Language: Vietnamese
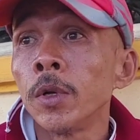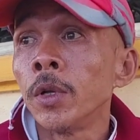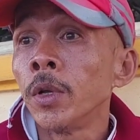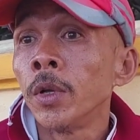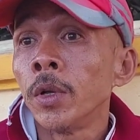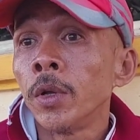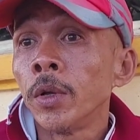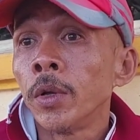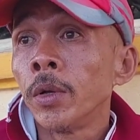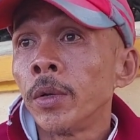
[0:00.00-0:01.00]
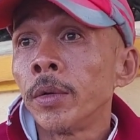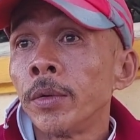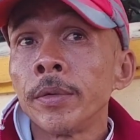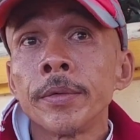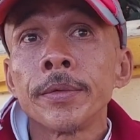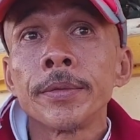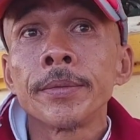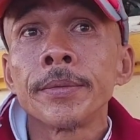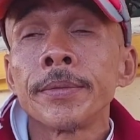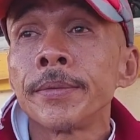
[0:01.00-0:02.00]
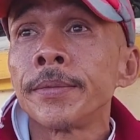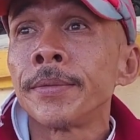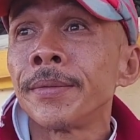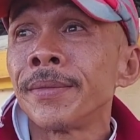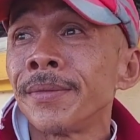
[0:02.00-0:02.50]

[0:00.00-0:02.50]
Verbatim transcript: kiểu này là tối nay mưa gió là ngủ ngoài này nữa nè